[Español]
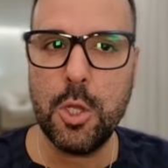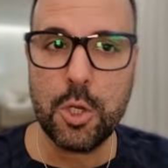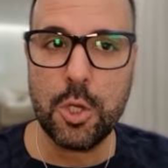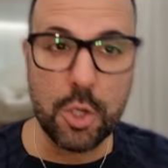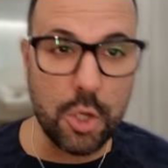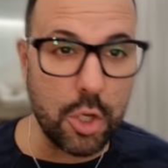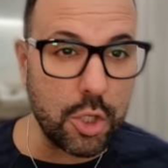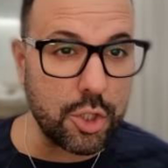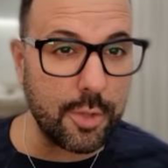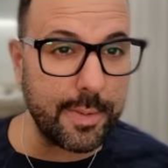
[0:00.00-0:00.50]

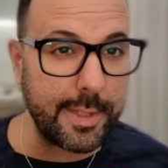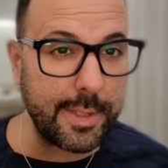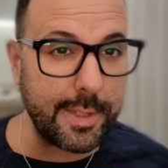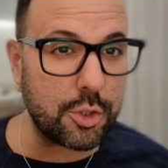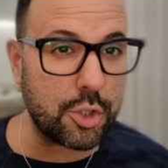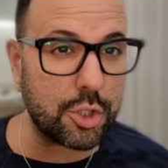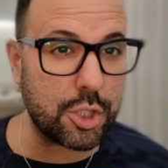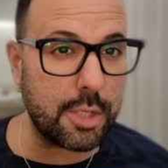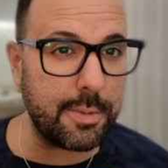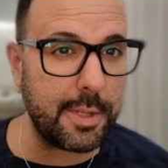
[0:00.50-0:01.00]
No os
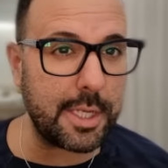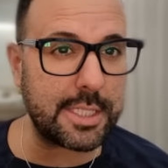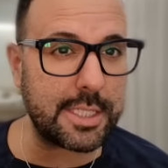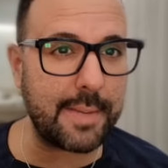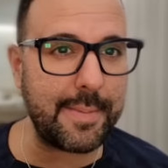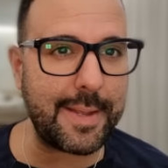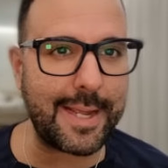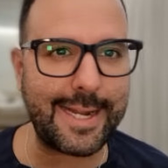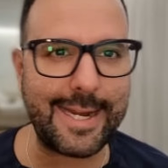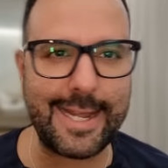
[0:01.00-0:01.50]
olvidéis suscribirse
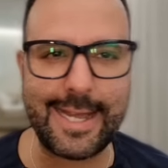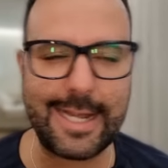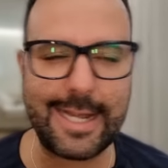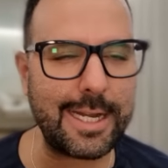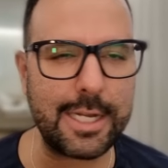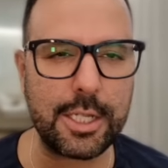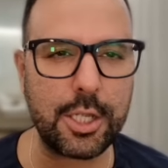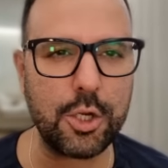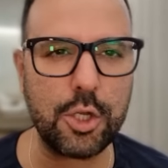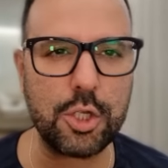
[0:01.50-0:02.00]
a mi
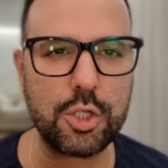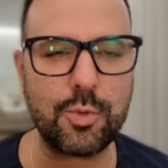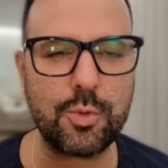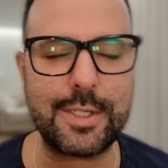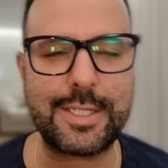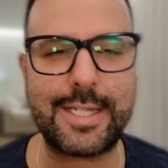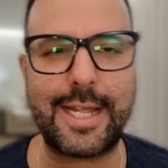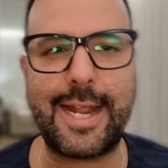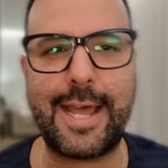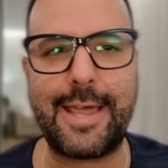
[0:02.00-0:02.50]
canal, que no os
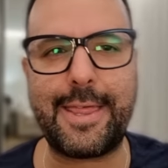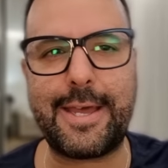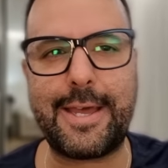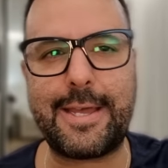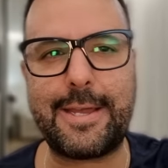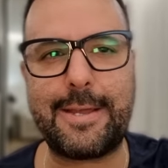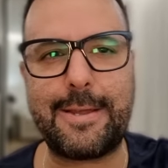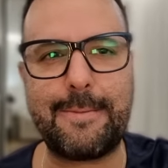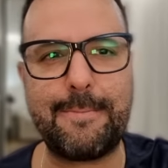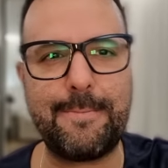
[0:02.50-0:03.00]
cuesta
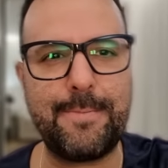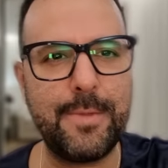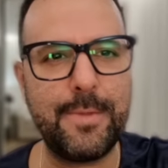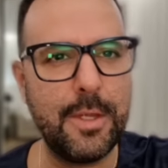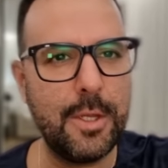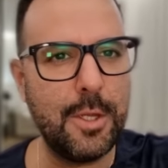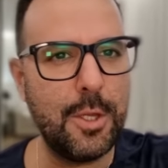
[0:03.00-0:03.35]
nada.